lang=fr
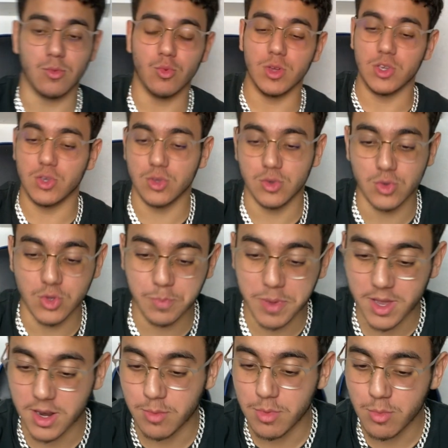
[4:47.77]
ouais, je, je,
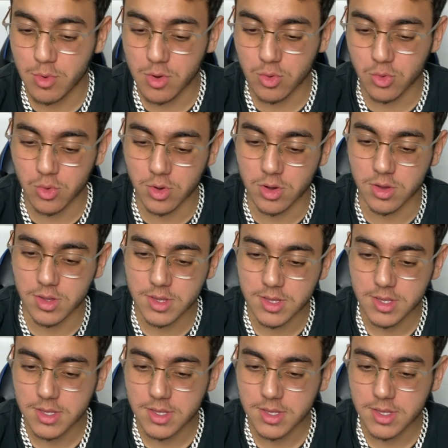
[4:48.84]
perds la mémoire ou quoi